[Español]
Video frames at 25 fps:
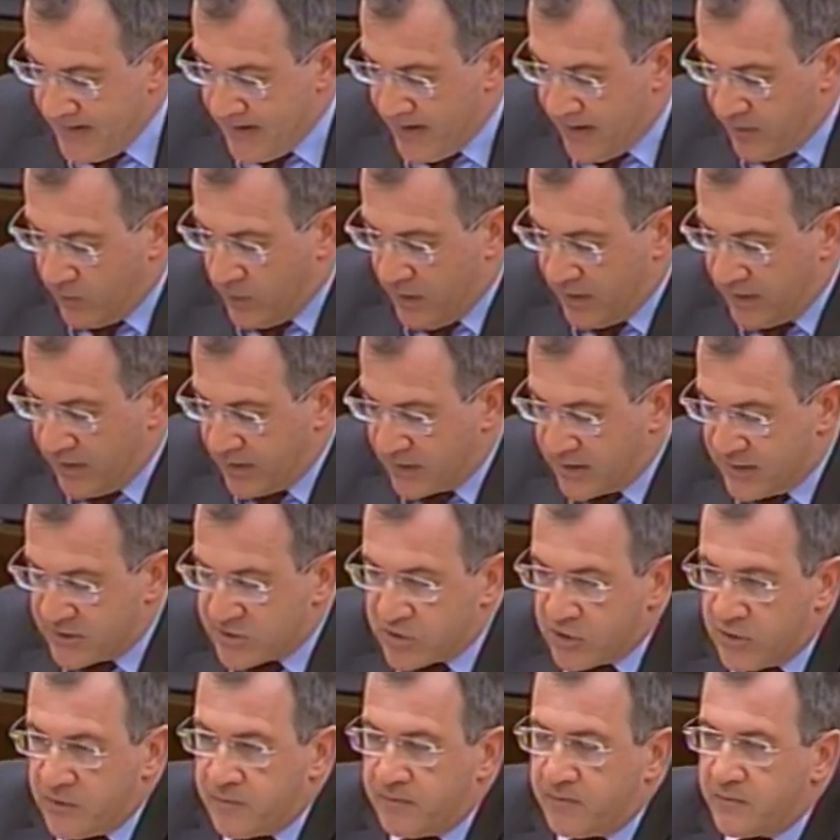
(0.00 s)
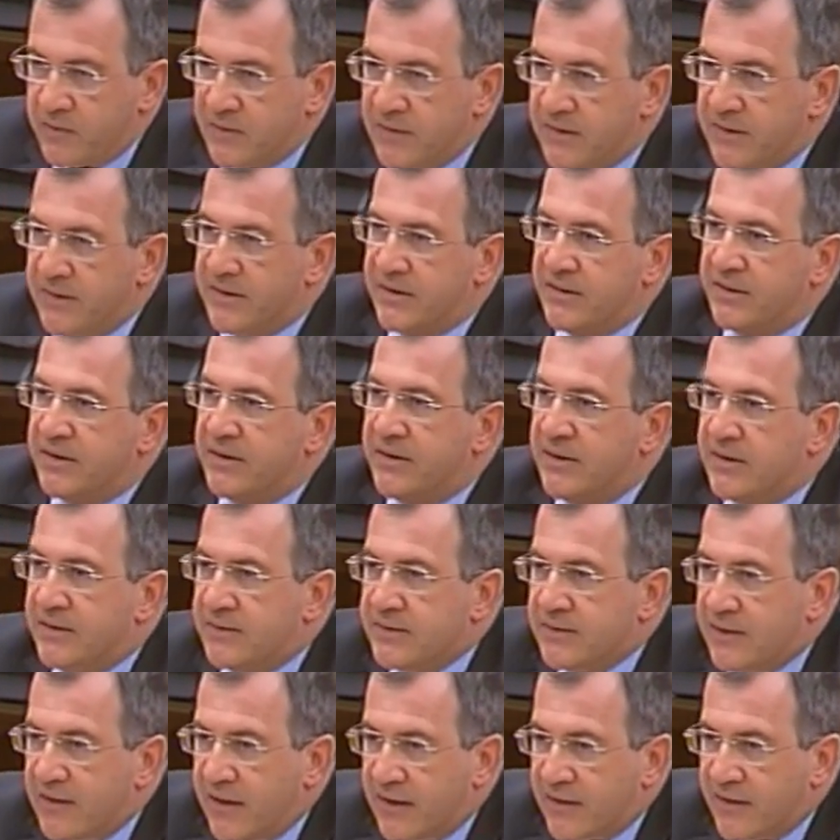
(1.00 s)
En cualquier caso,
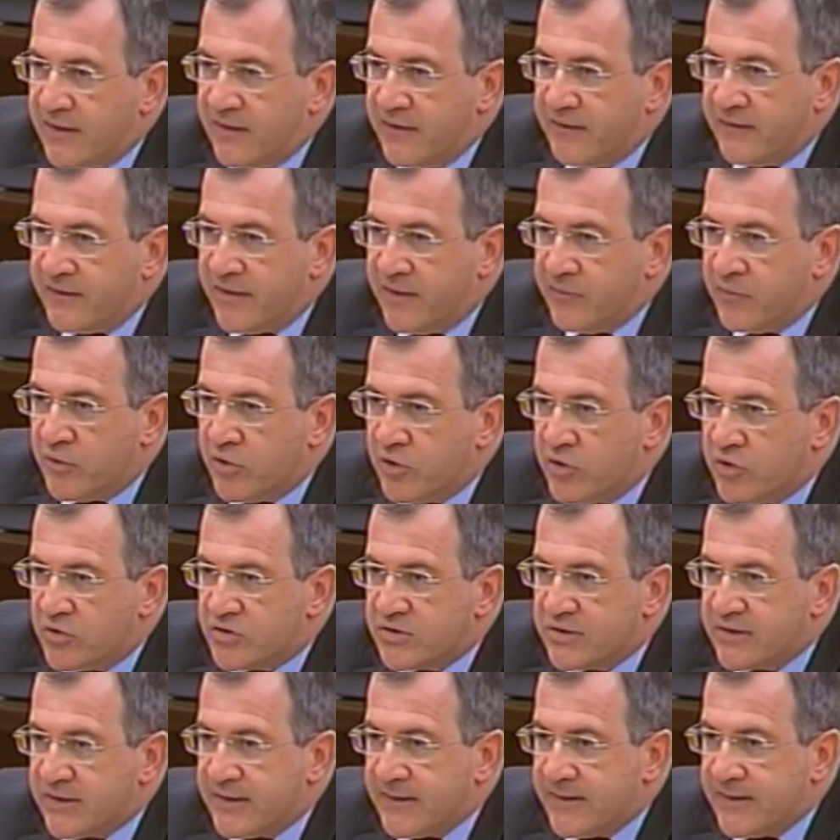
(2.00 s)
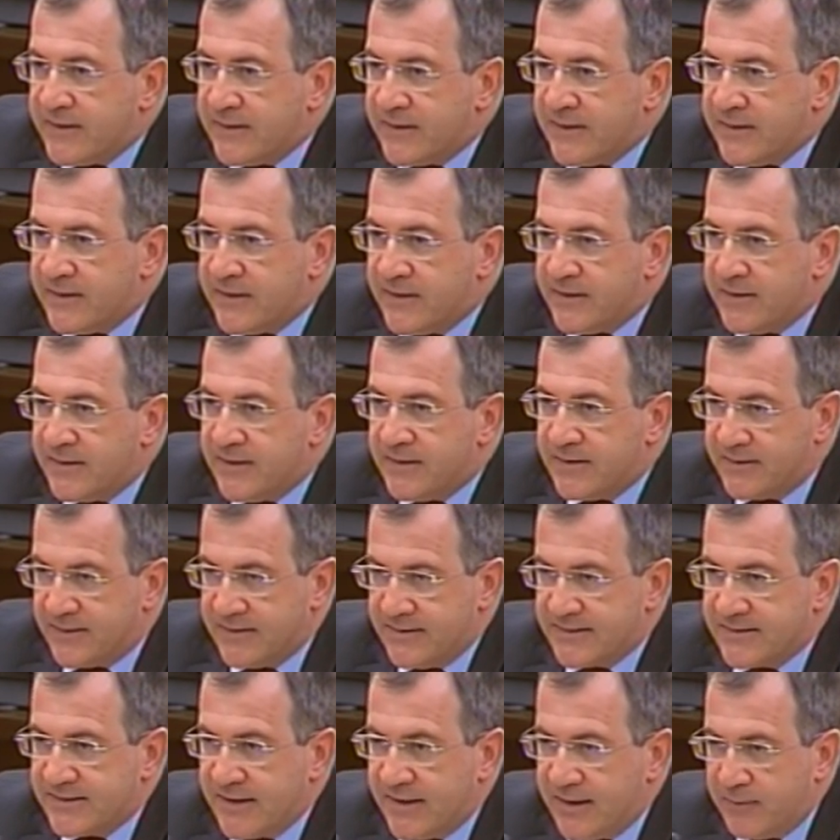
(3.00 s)
eh, agradecemos eh,
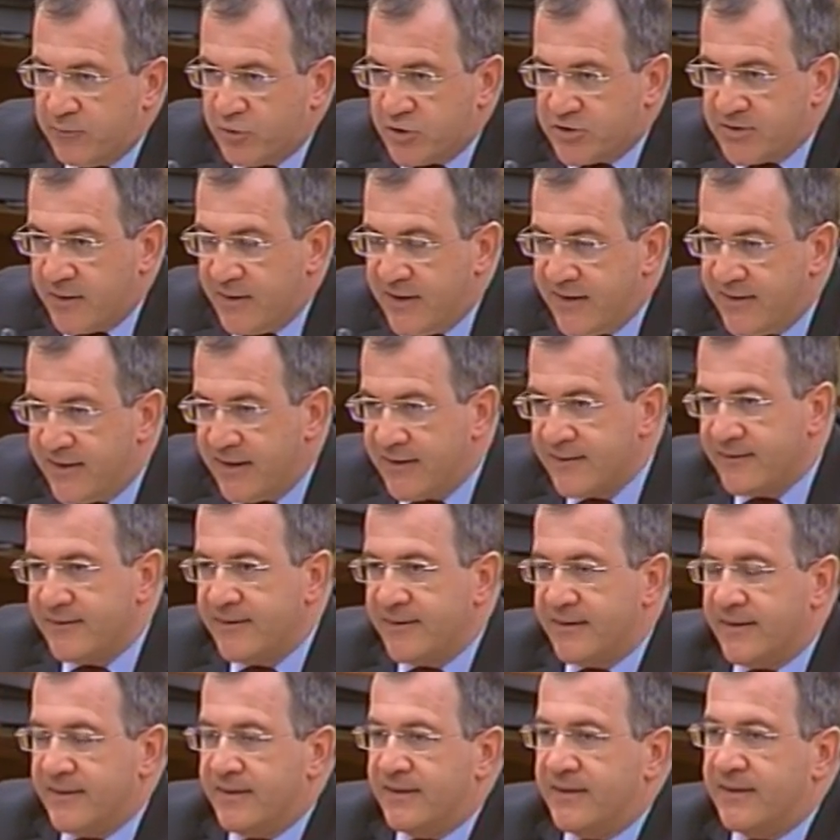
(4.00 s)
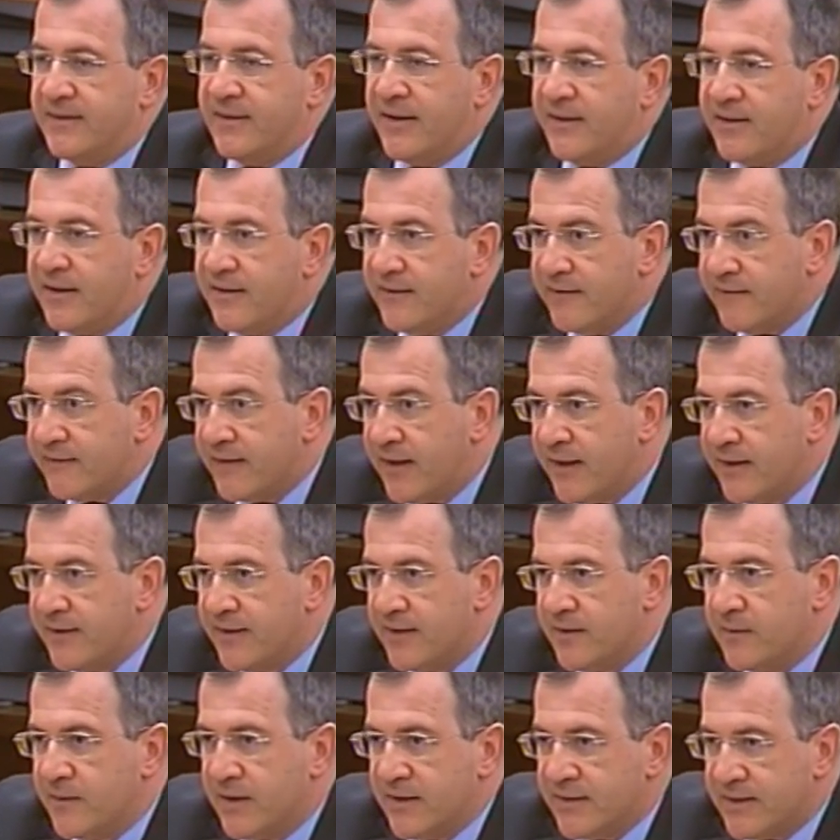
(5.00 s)
esta posibilidad de, analizar
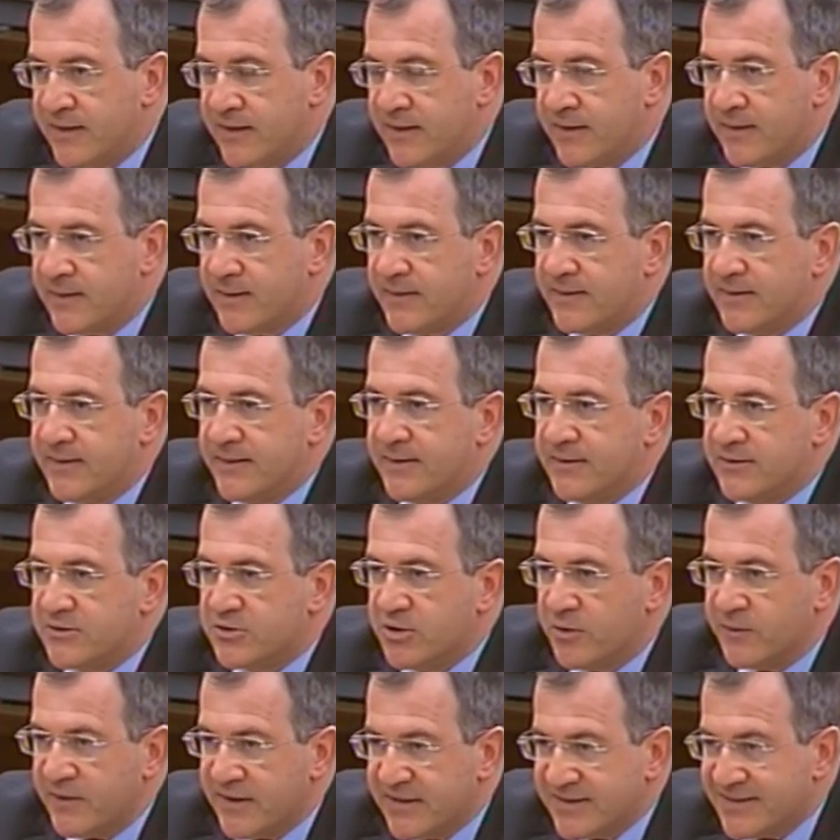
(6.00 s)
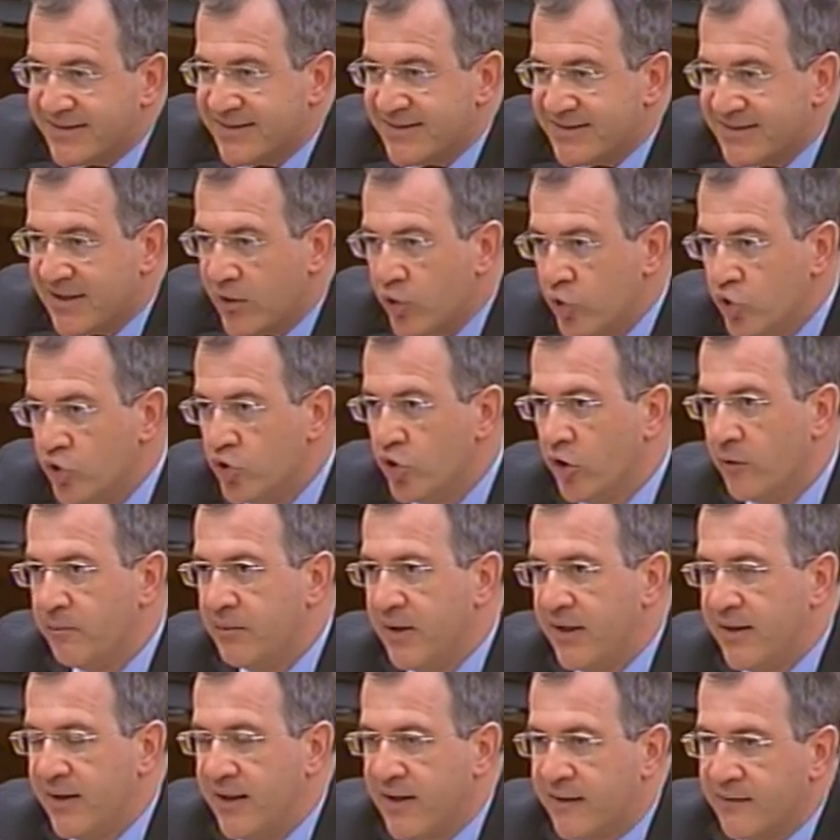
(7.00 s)
y debatir eh, sobre este segundo
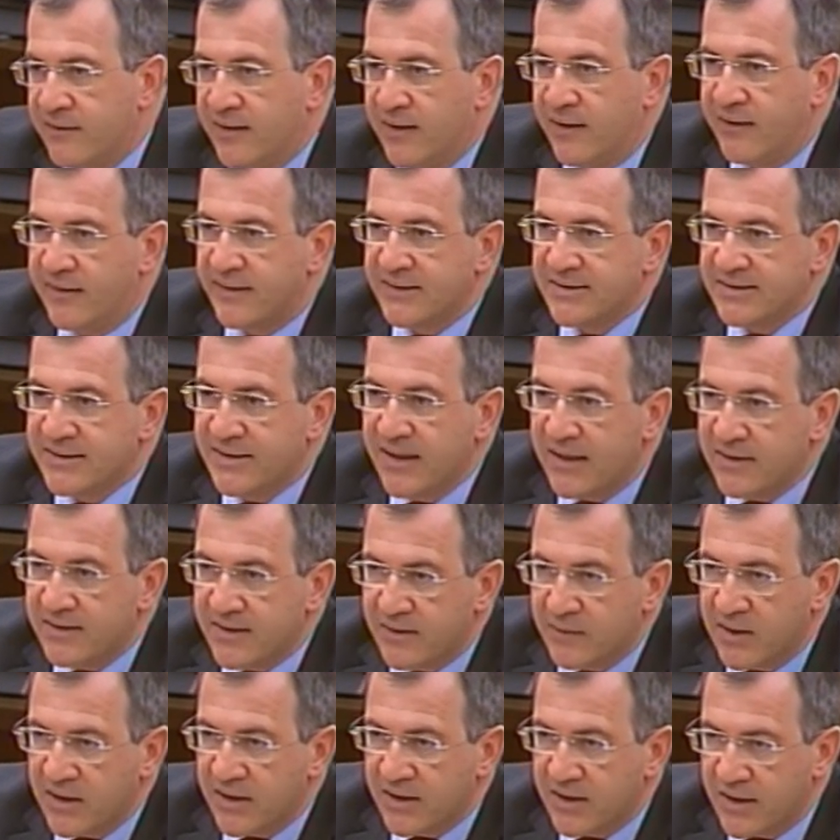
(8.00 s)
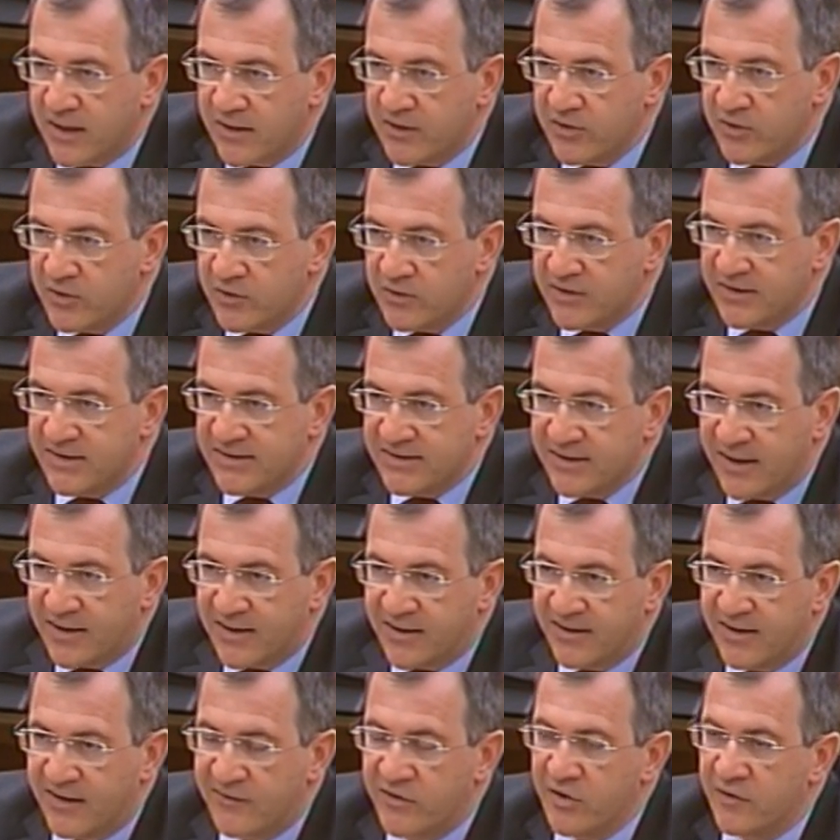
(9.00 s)
pilar del rescate bancario, que es la
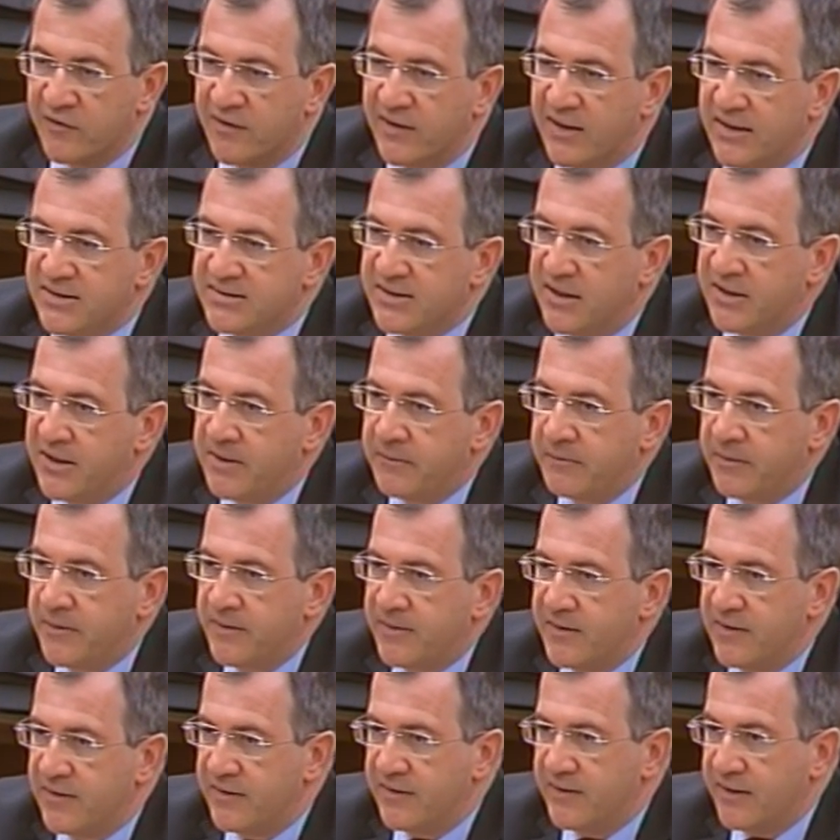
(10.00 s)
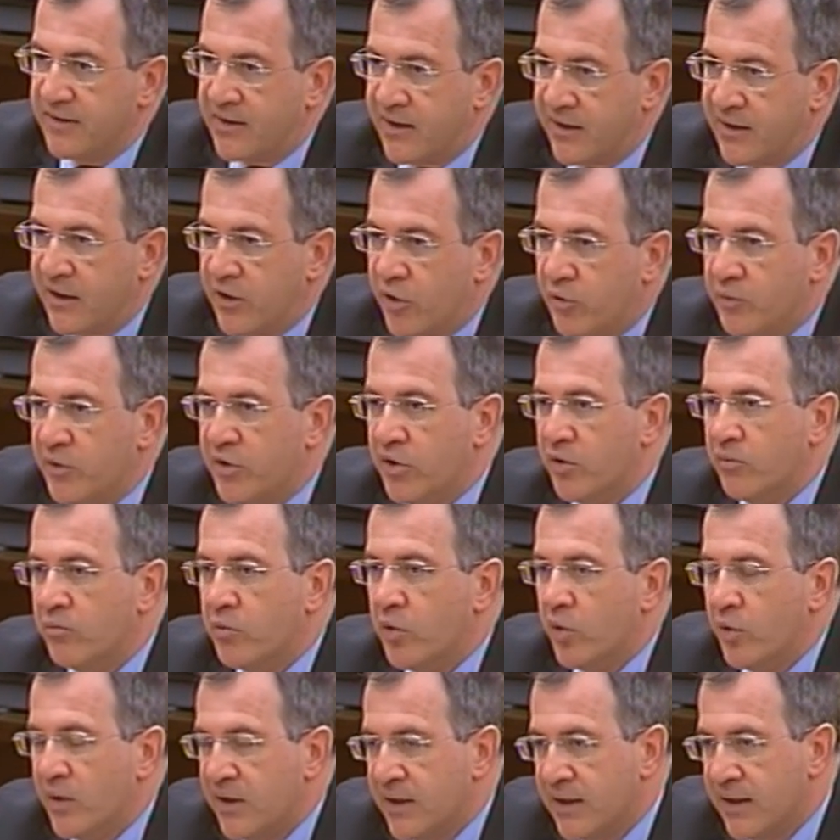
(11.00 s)
creación de la Sareb, que de cara a la opinión
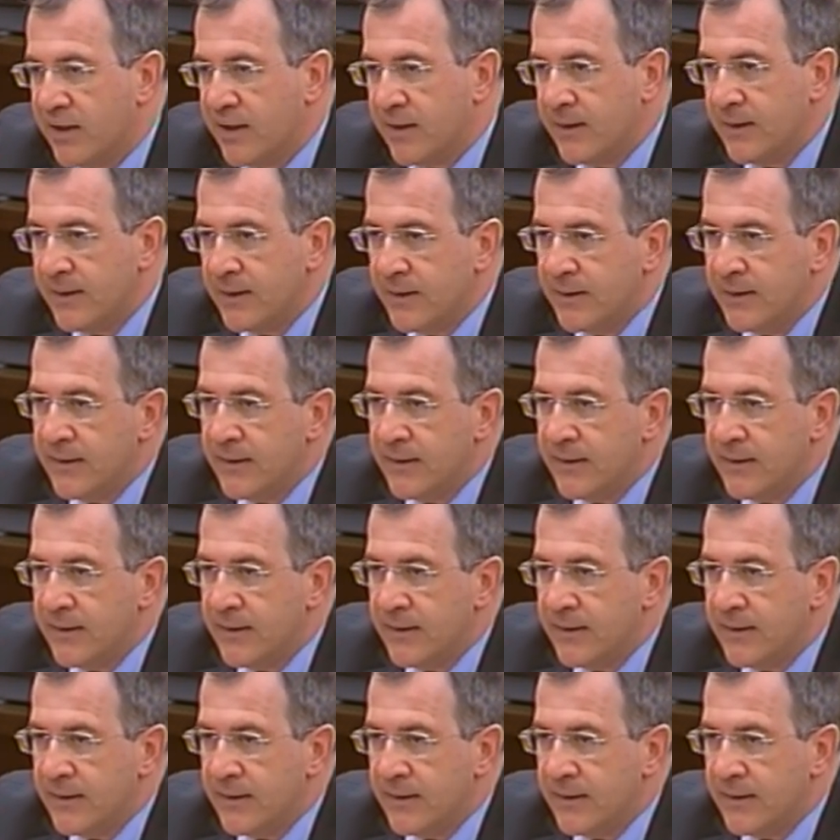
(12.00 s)
pública